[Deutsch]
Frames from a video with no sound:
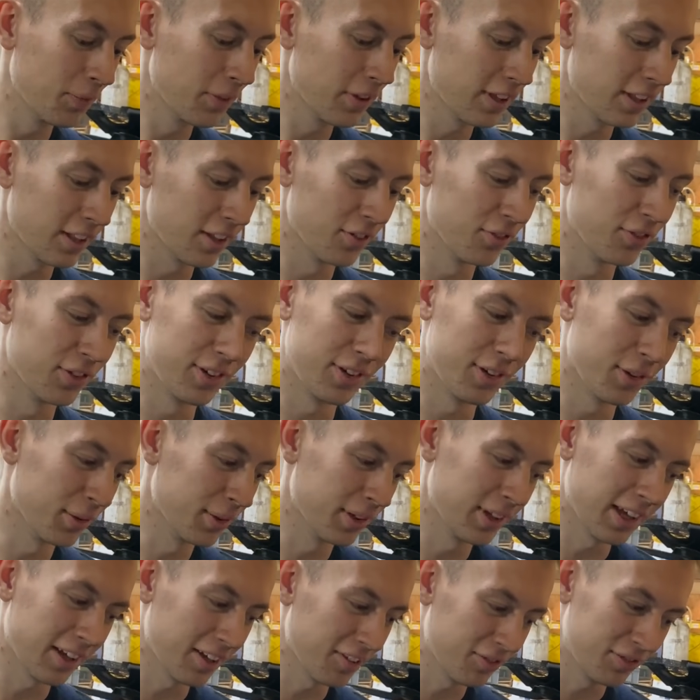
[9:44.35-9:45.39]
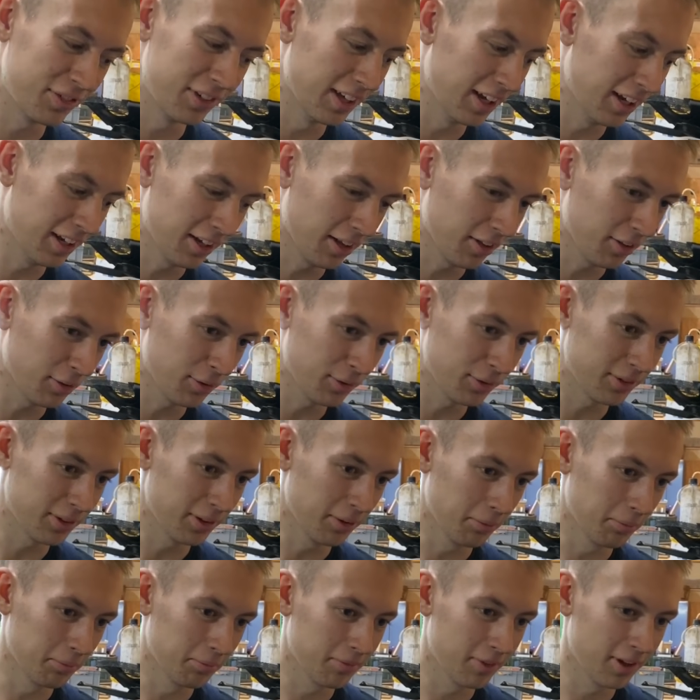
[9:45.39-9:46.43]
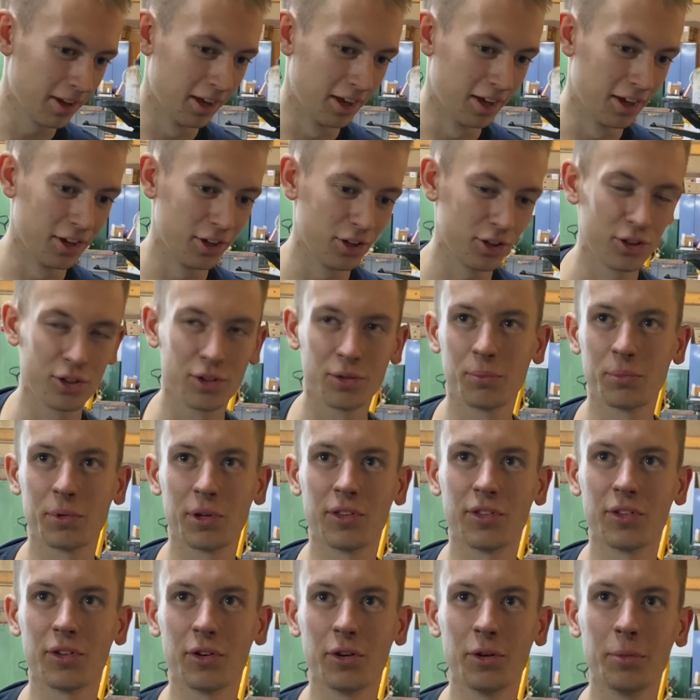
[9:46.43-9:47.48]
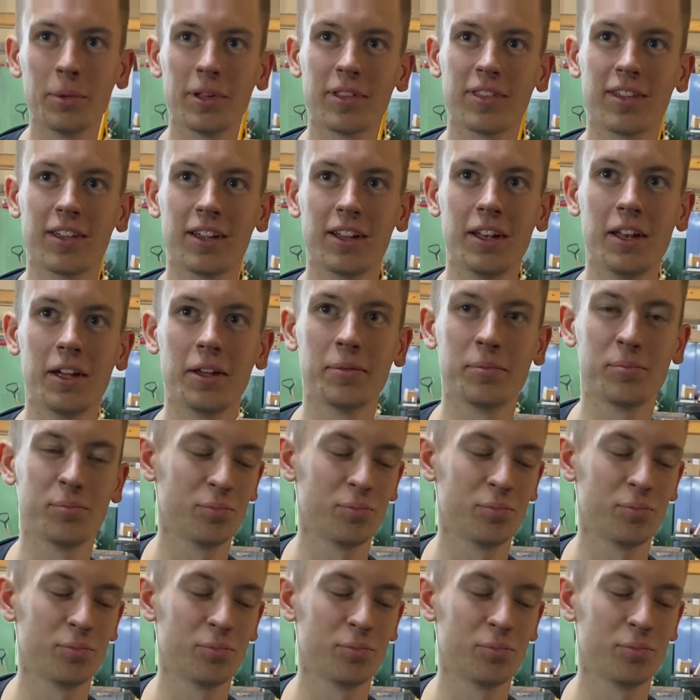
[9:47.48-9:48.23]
Ja, Der wird auch nicht viel anders aussehen. Glaube ich auch nicht. Kannst du auch nochmal zeigen gleich.